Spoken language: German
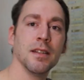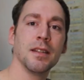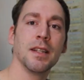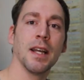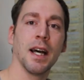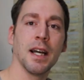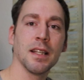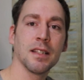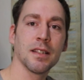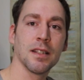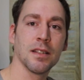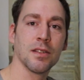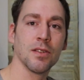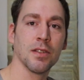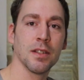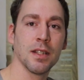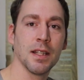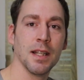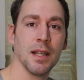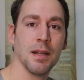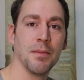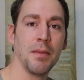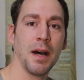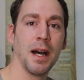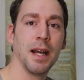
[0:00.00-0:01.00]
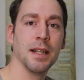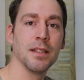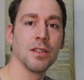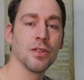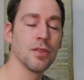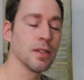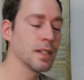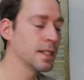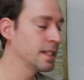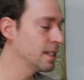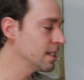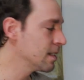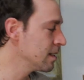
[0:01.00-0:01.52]
die Azaton Cam
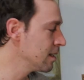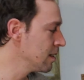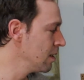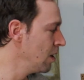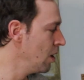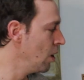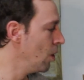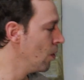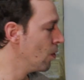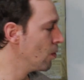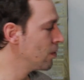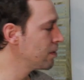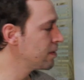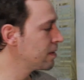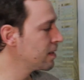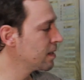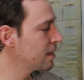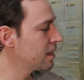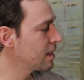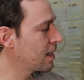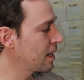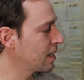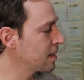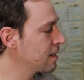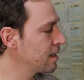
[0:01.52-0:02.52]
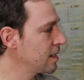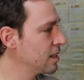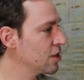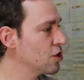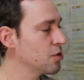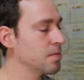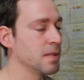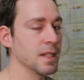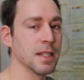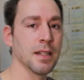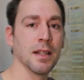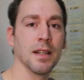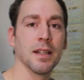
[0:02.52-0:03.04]
einzurichten und sich das dann
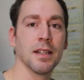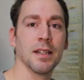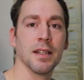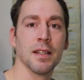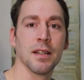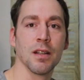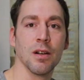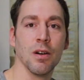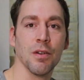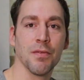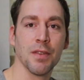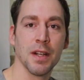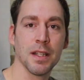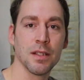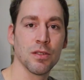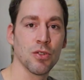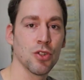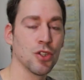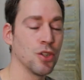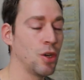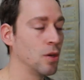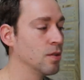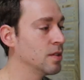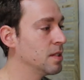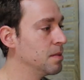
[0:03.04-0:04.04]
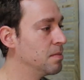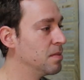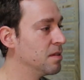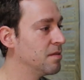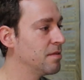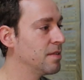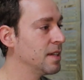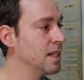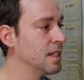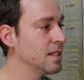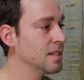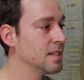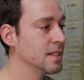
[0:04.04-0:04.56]
später hier drauf anzuschauen. Die
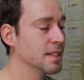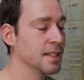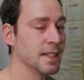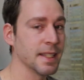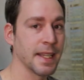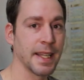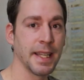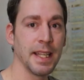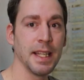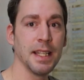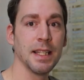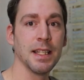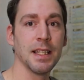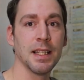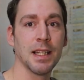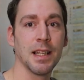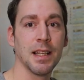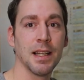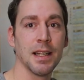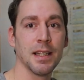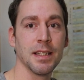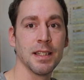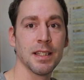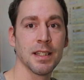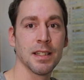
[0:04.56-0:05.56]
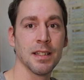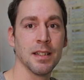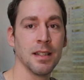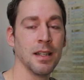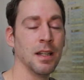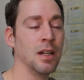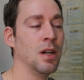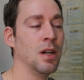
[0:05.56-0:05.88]
Befehle sind richtig leicht